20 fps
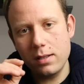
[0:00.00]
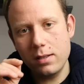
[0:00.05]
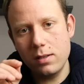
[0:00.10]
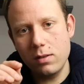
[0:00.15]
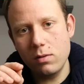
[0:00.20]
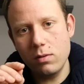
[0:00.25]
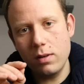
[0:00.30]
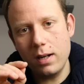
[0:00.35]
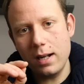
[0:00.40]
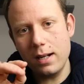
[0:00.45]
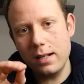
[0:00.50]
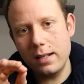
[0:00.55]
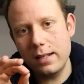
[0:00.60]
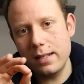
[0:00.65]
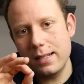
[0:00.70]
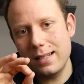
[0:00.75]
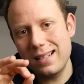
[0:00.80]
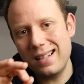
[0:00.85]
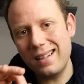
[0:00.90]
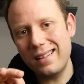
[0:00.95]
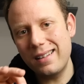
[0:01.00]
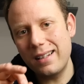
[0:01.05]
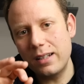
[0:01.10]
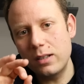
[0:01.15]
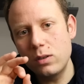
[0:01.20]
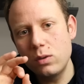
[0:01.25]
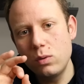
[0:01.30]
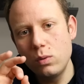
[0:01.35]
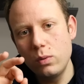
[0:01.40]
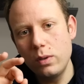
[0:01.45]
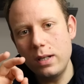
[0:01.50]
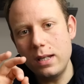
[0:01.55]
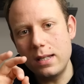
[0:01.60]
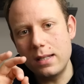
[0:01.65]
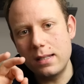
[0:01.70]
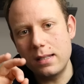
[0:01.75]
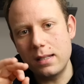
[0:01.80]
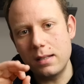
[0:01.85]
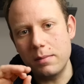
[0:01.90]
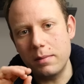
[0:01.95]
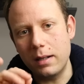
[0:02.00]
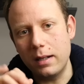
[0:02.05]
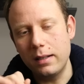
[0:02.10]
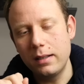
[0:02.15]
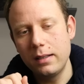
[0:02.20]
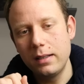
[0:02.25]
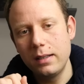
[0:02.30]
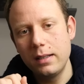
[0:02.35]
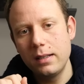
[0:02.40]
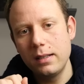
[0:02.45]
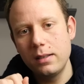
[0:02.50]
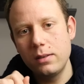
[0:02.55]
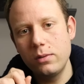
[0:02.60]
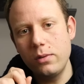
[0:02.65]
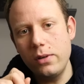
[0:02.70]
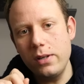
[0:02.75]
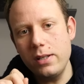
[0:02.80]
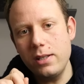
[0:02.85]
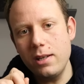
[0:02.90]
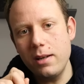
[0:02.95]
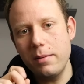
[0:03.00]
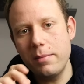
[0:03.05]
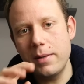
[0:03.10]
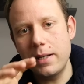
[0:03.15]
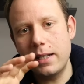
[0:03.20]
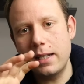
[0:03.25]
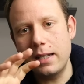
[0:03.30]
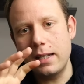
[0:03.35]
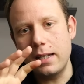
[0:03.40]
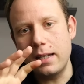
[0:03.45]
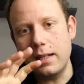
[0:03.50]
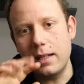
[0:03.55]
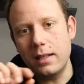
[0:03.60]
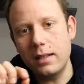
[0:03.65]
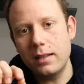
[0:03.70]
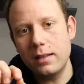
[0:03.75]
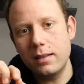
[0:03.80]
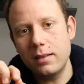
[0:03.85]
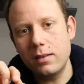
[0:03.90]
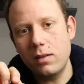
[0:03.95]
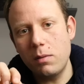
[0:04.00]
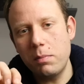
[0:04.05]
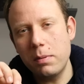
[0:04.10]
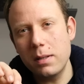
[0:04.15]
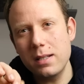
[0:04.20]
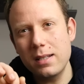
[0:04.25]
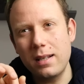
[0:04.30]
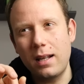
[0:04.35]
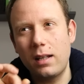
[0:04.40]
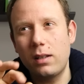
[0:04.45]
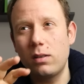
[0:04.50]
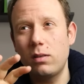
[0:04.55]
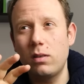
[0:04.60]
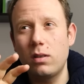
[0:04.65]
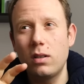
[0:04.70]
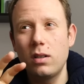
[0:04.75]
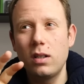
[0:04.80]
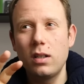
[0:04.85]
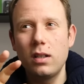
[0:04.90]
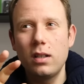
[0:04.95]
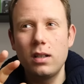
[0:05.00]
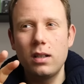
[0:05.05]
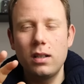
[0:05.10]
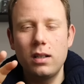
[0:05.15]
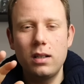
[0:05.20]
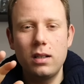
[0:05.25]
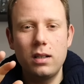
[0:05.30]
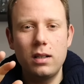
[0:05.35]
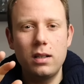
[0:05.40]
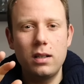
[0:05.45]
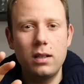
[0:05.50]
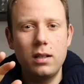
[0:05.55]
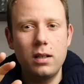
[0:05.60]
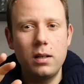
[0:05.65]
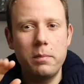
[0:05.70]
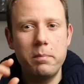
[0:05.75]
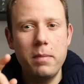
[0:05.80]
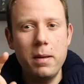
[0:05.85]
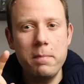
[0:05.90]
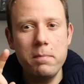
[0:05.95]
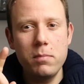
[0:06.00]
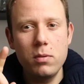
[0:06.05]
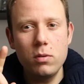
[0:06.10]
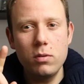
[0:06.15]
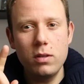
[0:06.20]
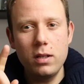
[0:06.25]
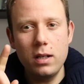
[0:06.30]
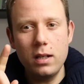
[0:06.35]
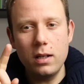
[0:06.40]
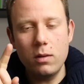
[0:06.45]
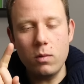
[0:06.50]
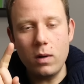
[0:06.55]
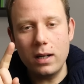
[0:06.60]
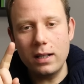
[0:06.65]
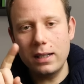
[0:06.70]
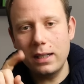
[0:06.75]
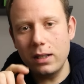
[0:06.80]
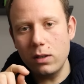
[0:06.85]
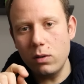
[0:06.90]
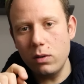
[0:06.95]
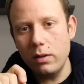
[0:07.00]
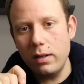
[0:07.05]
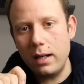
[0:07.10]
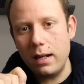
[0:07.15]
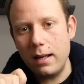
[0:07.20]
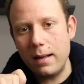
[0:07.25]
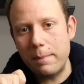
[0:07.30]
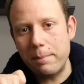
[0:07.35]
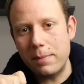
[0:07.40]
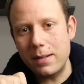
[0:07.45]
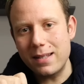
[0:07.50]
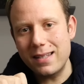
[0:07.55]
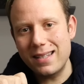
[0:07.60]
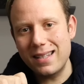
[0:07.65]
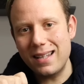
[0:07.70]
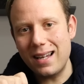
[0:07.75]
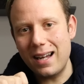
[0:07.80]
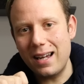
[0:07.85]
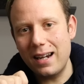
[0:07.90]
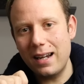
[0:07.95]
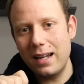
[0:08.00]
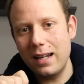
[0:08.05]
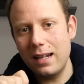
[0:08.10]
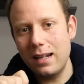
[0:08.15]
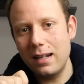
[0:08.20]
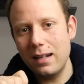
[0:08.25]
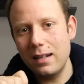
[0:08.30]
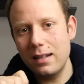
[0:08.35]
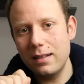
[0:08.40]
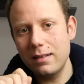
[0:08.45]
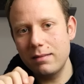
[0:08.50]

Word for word: assicurare che è stata durissima. Durissima perché ho passato eh, ben più di qualche ora a pensare